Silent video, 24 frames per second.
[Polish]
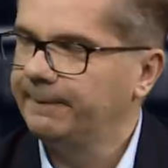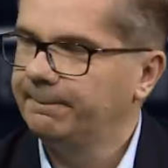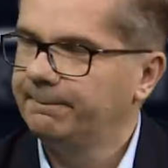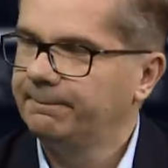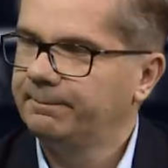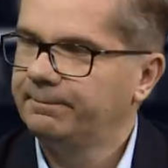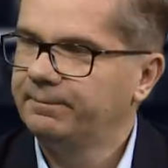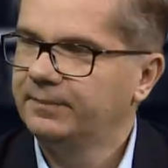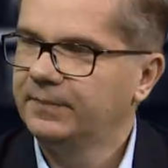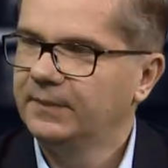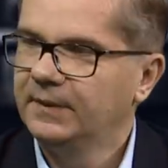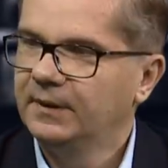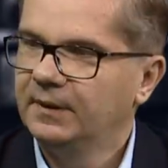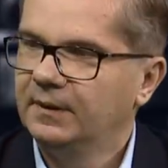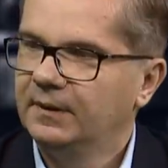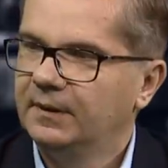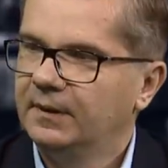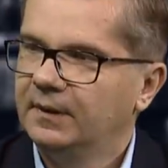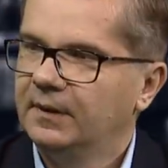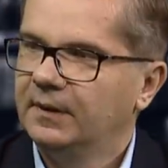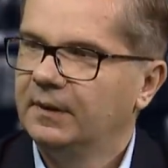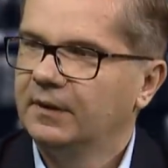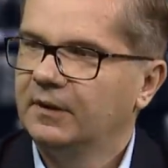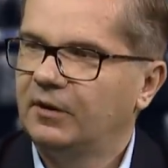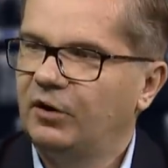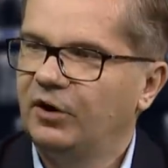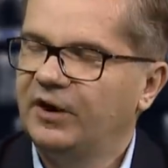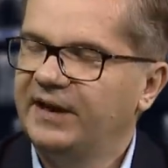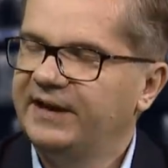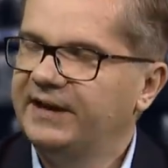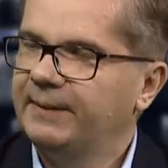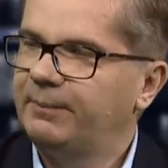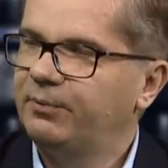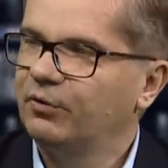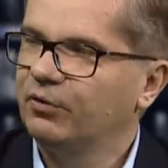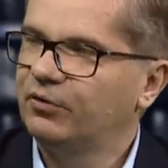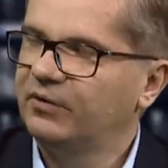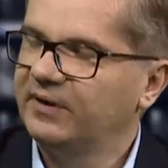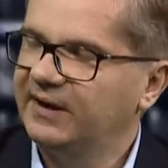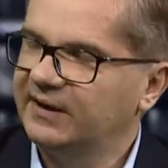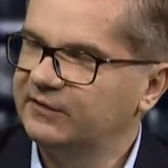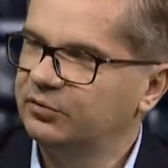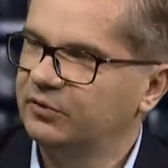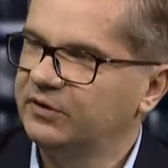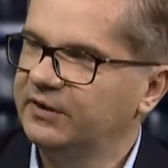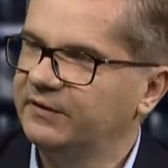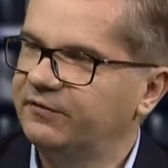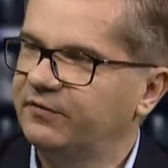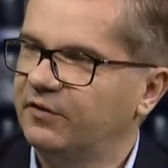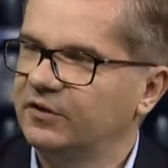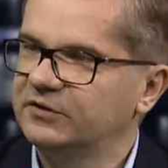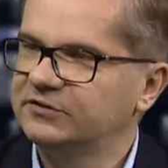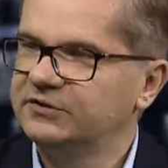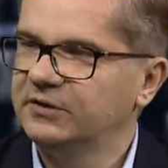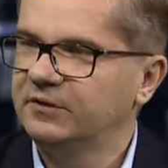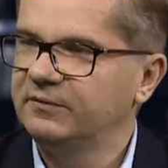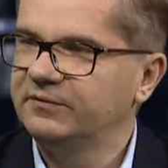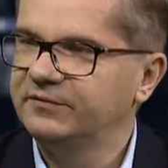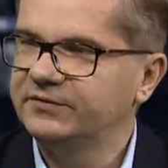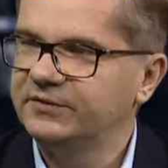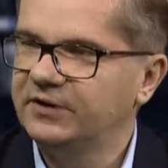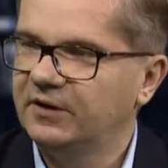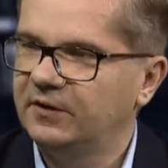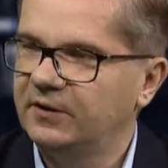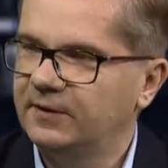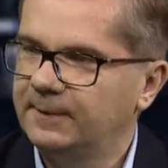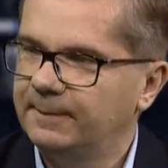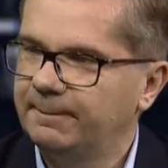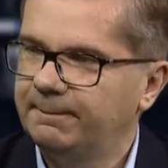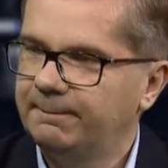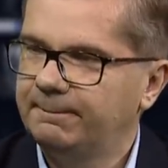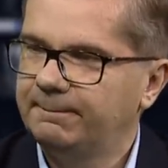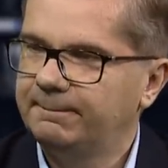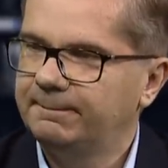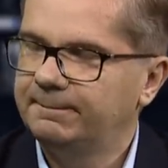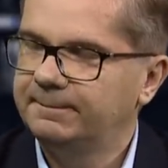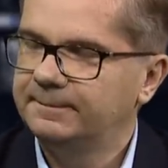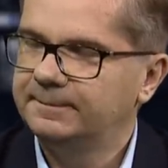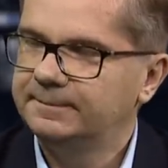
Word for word: jest. I, e, Kolejne prokuratury wchodzą w to. E,